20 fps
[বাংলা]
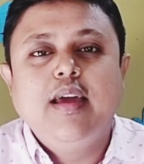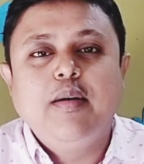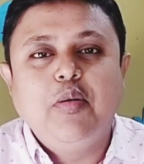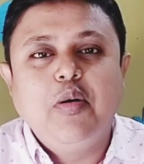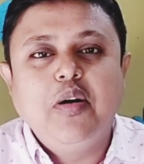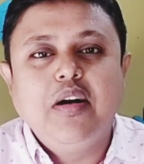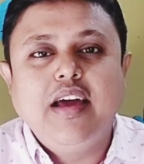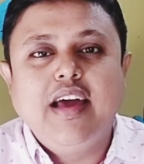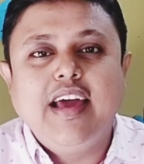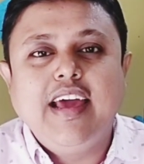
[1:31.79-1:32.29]

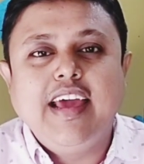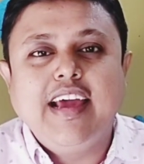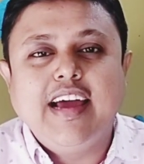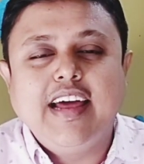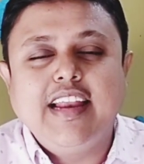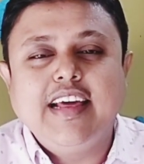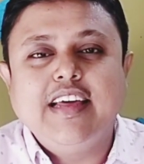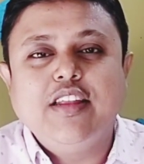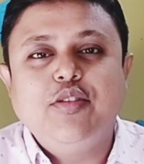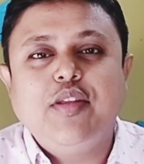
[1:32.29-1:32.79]
এবং
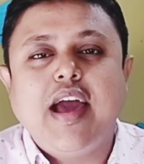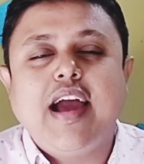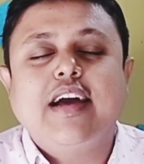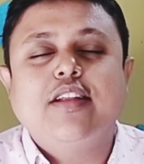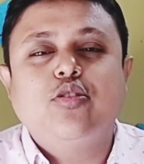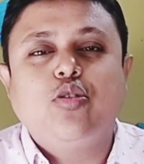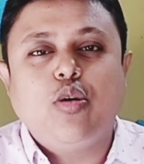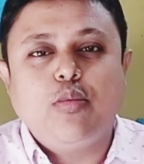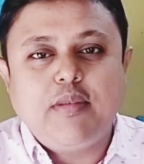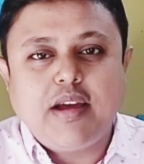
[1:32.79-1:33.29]
এখানে কিন্তু
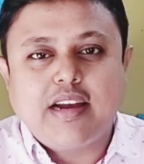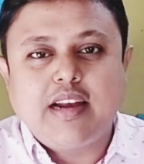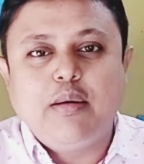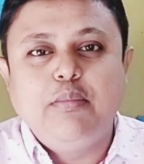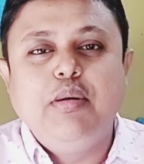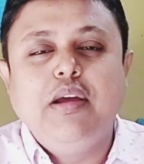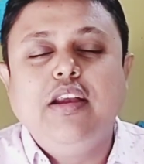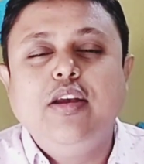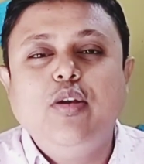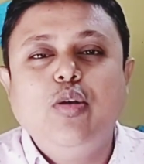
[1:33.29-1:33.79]
একদম একটা
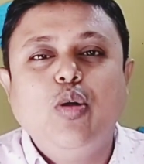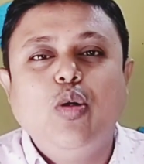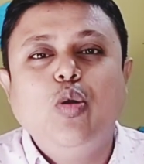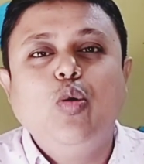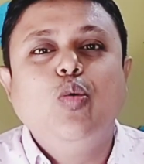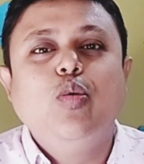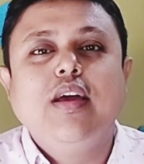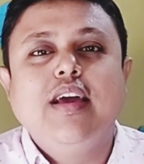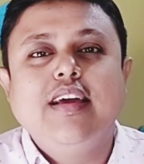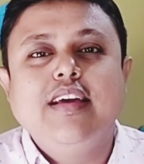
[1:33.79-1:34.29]
ভিন্ন
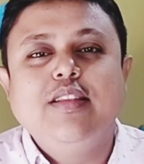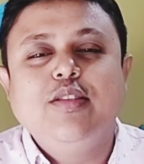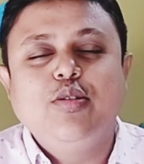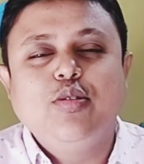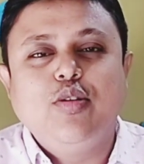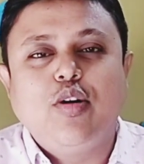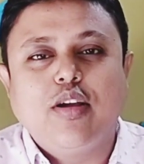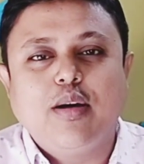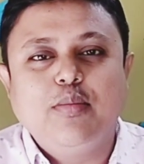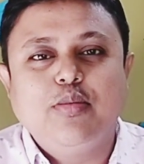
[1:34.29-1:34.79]
লুকে কিন্তু
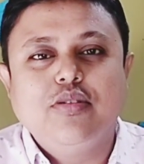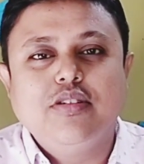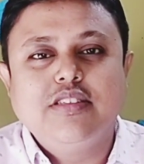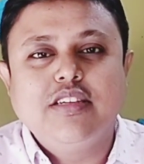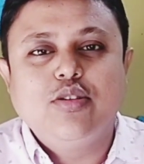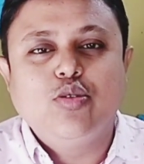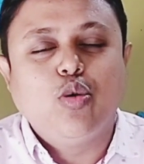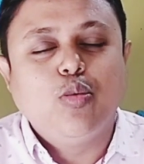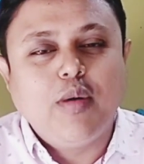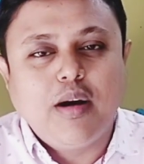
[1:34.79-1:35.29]
ধরা
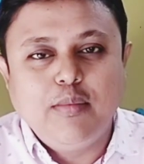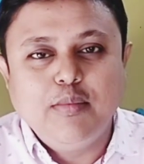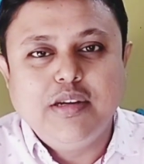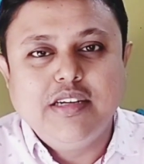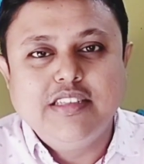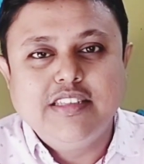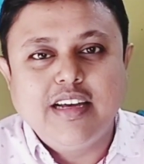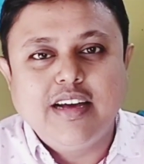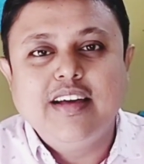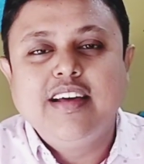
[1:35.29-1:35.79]
পড়ছে তোমা
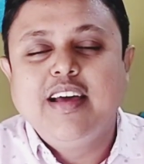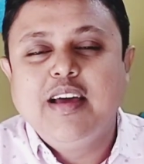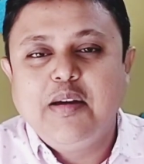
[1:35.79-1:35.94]
মির্জা